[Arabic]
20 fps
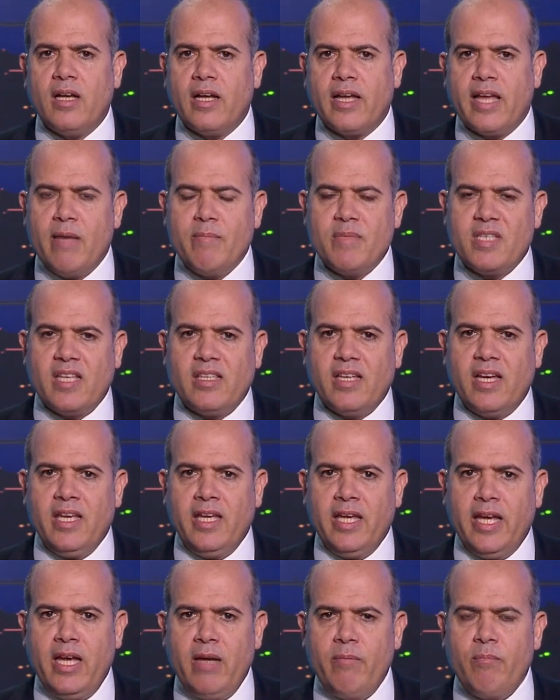خمسه
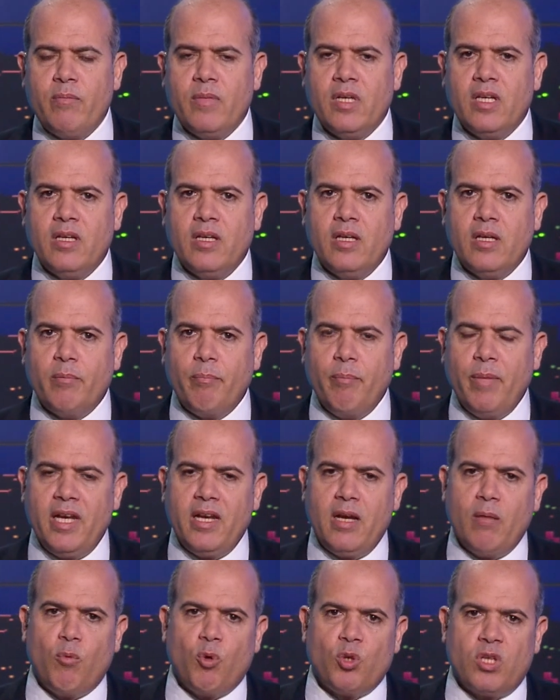ايام من
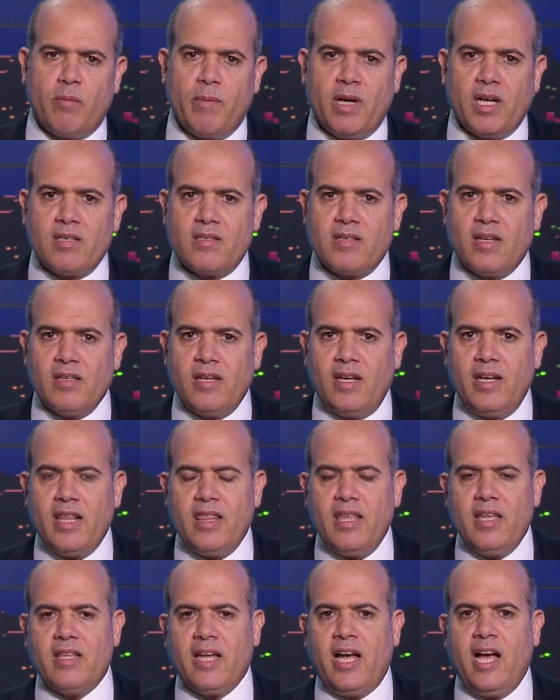المؤتمر الاقتصادي
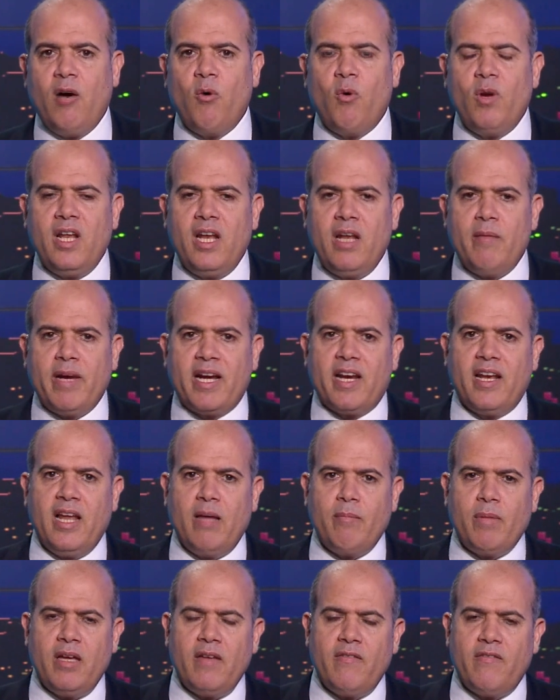الذي تحول الى
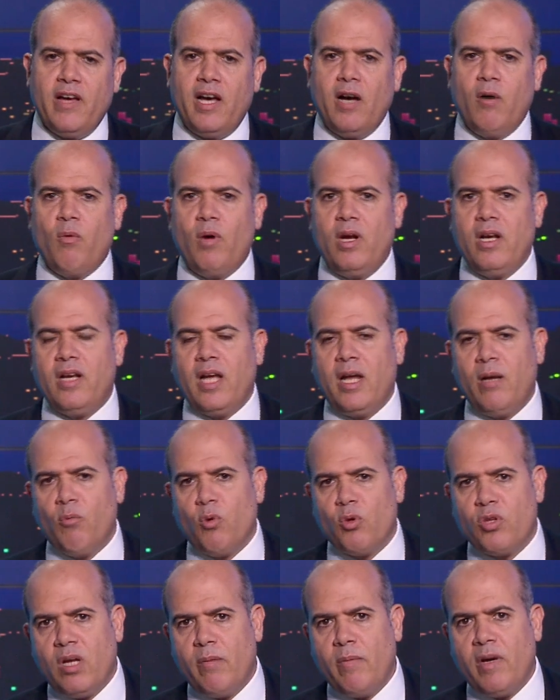مكلمه في اول
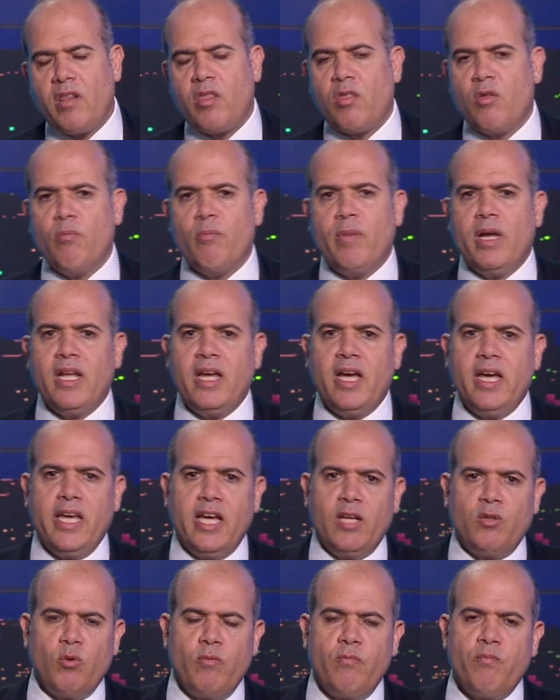المؤتمر ثم
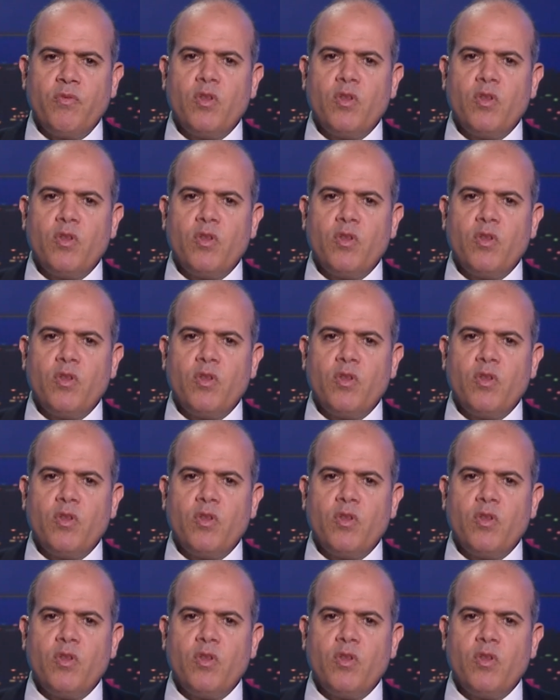نهايته